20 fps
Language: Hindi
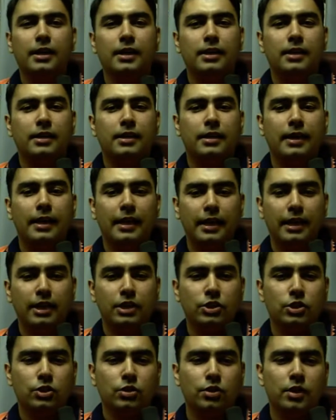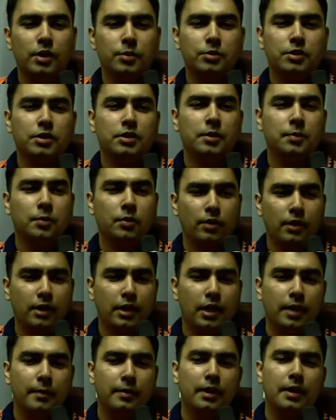है जिन्होंने मुझे सपोर्ट
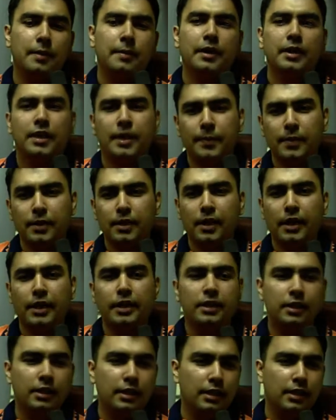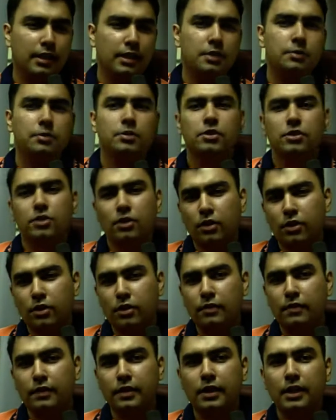किया मेरे माता पिता इंडियन एयरलाइंस स्पोर्ट्स अथॉरिटी
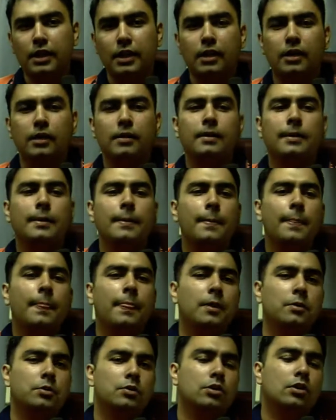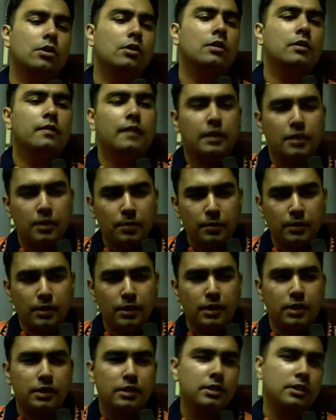ऑफ इंडिया स्पोर्ट्स अथॉरिटी ऑफ आंध्र
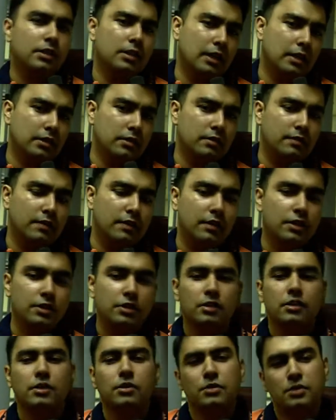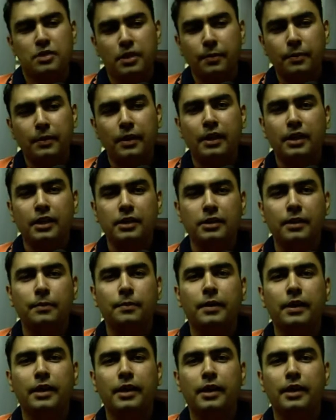प्रदेश नेशनल फेडरेशन उन सबके
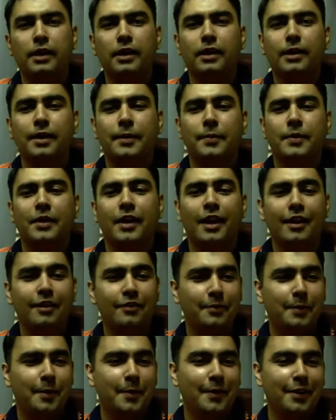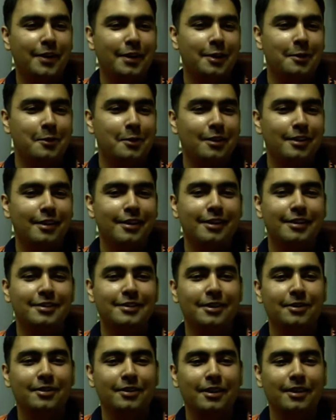सबके बिहाफ पे मैं ये अवार्ड लेना
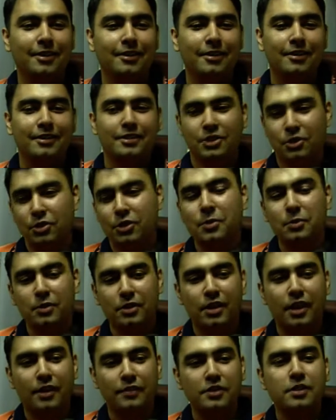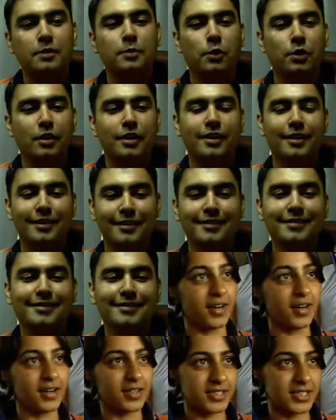चाहूँगा और जिन्होंने मुझे काफ़ी सपोर्ट किया
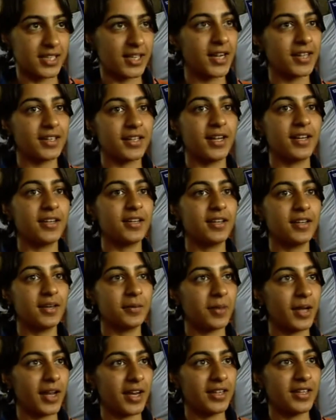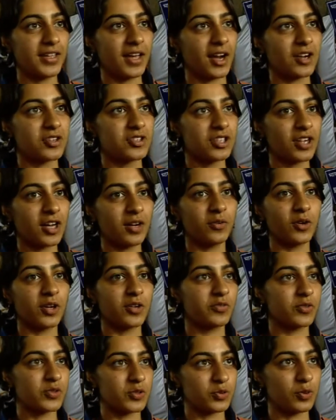शिखा टंडन एम गेटिंग द अर्जुन अवार्ड
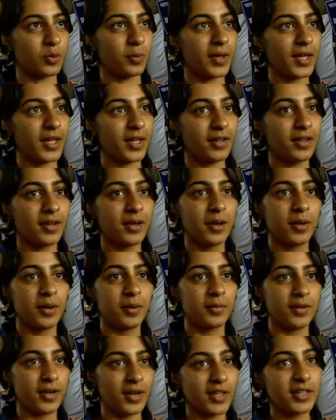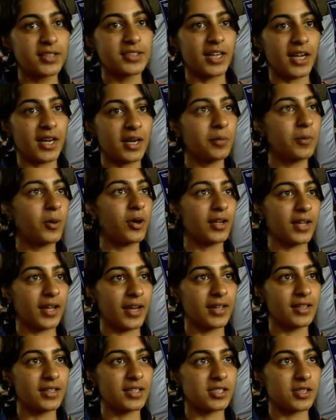फॉर स्विमिंग रियली एक्साइटेड अबाउट
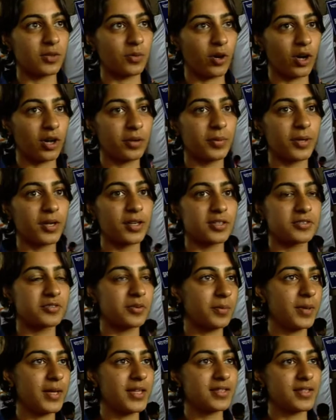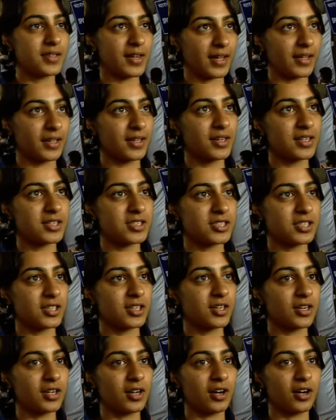गेटिंग दिस अवार्ड बिकॉज फॉर मी इट्स
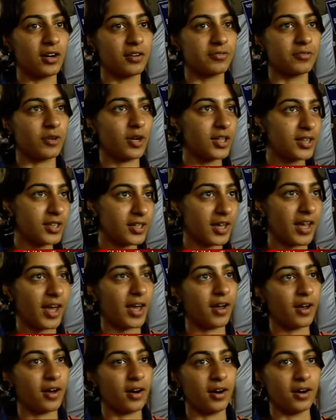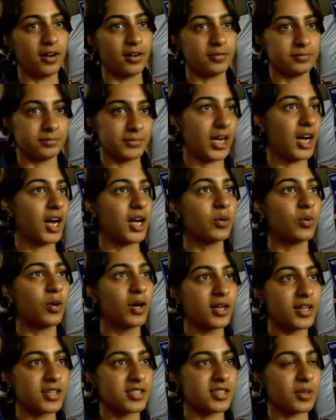रिकग्निशन ऑफ ऑल द हार्ड वर्क
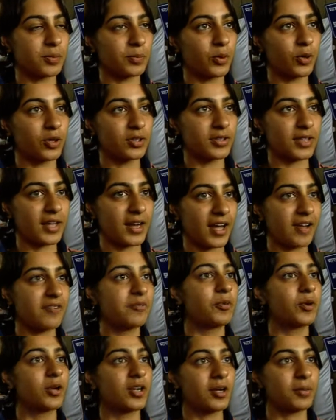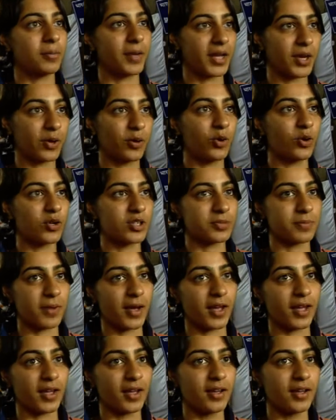एंड सपोर्ट दैट आई पुट इन माई कोच माई